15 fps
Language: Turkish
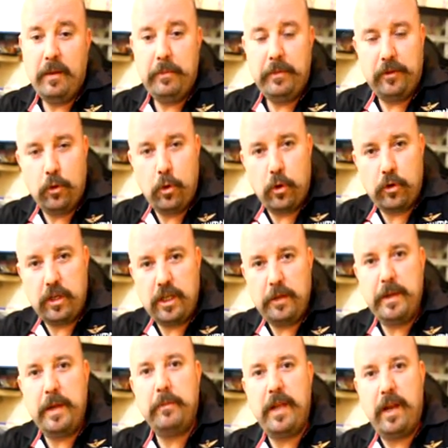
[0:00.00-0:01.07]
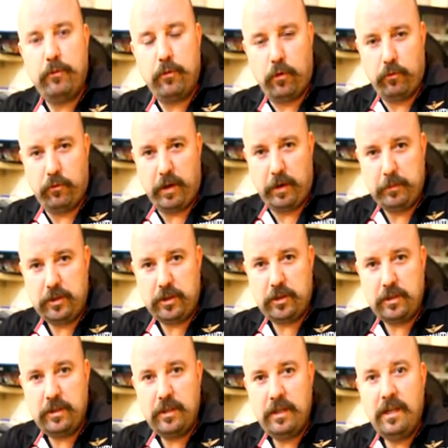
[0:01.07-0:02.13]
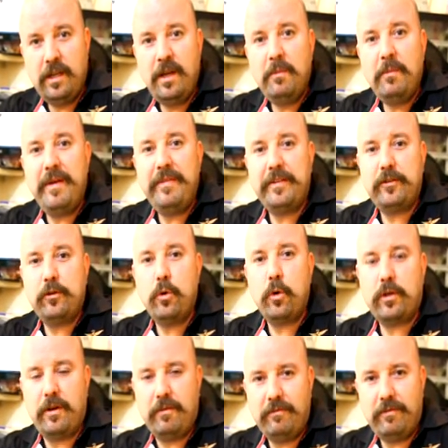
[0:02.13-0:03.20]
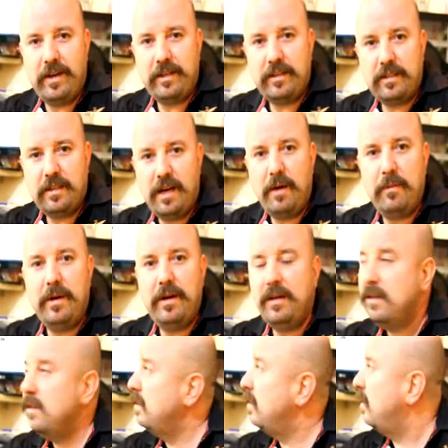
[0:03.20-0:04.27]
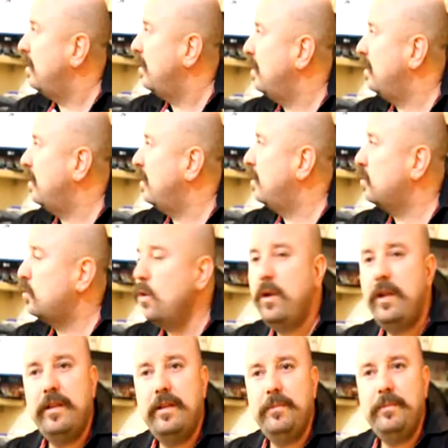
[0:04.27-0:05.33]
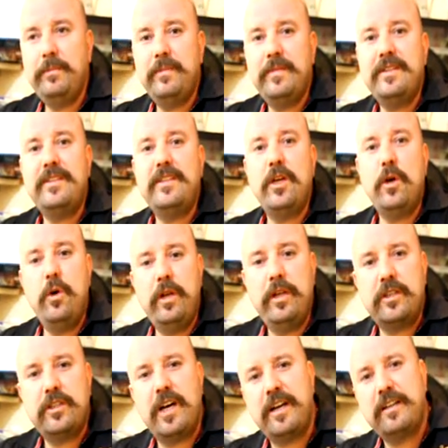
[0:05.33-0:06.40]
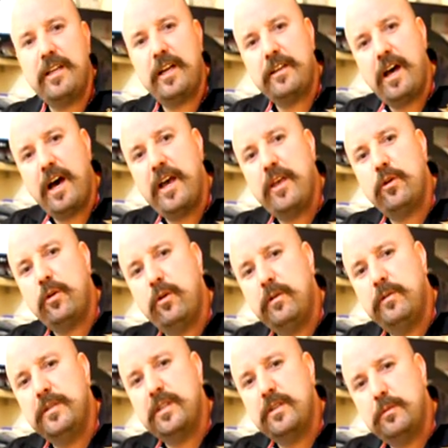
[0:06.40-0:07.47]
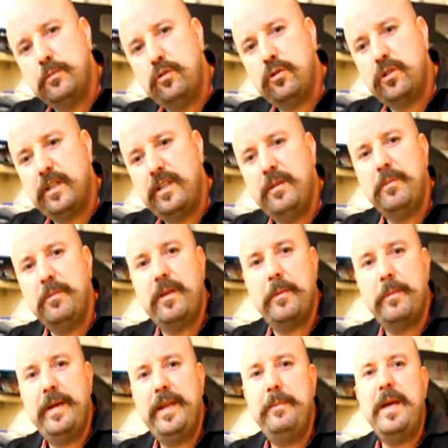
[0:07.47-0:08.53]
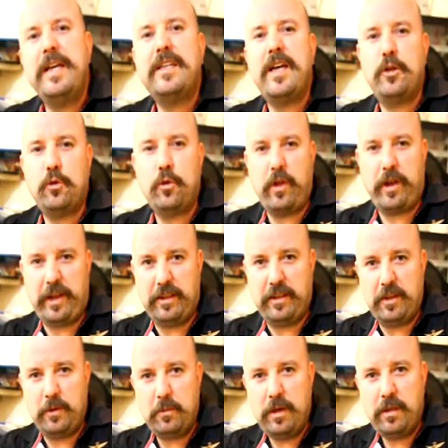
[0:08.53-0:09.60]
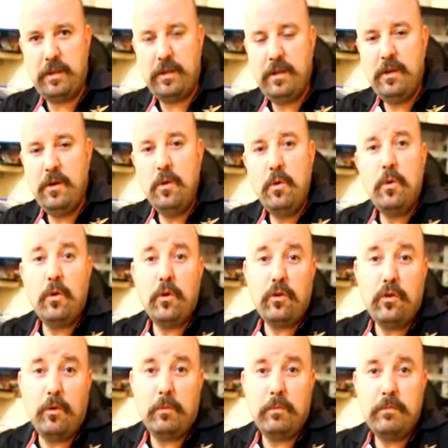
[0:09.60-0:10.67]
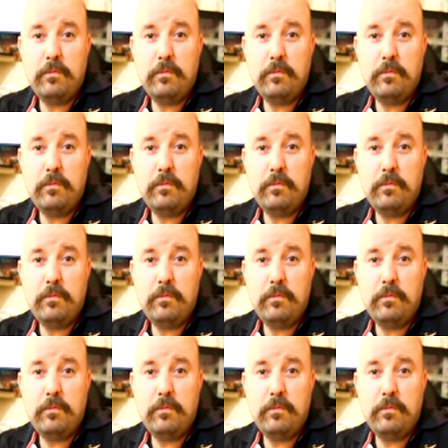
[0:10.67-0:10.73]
bir sigortacı benim telefonum vermiş. Ben de sigortam var ama e, söyledim, işte öyle şartlar daha iyi, over'dur bir sürü şey dedim ki, beni 5 ay sonra arayın dedim ben. Unuttum.